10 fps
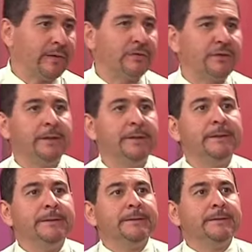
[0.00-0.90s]
de Aroche
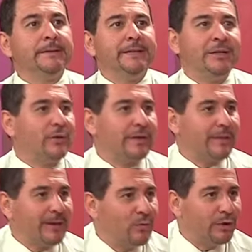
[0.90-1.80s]
y nos
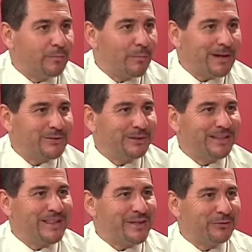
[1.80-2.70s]
quedaba el último paso
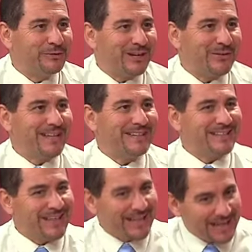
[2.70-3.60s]
antes de degustar lo que
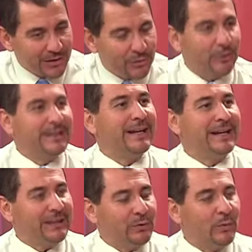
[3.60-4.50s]
es el corte, el
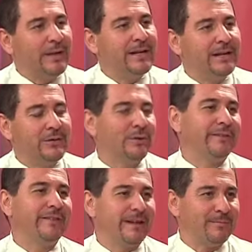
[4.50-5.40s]
ritual del
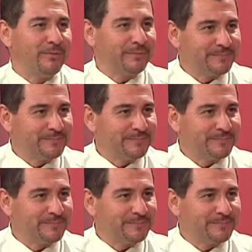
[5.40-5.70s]
corte del jamón.